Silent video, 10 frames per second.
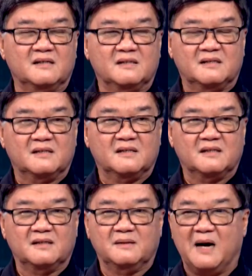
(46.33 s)

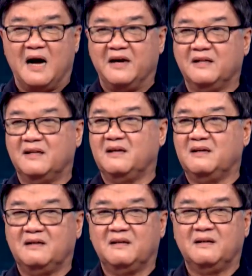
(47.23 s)
bahid, bahid ay
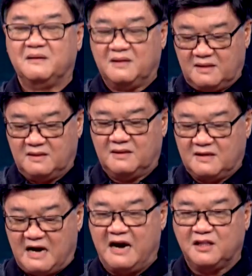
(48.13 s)

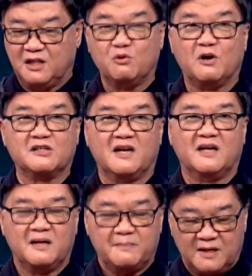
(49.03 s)
kahit hindi ko
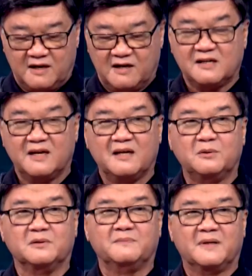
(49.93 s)
kasalanan, magre-resign
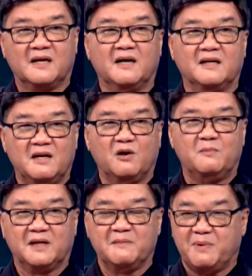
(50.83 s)
ako para lang hindi ako
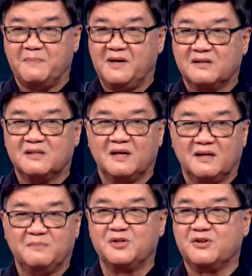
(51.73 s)
maging pabigat sa
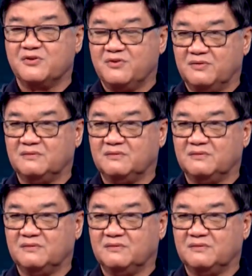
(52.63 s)
administrasyon.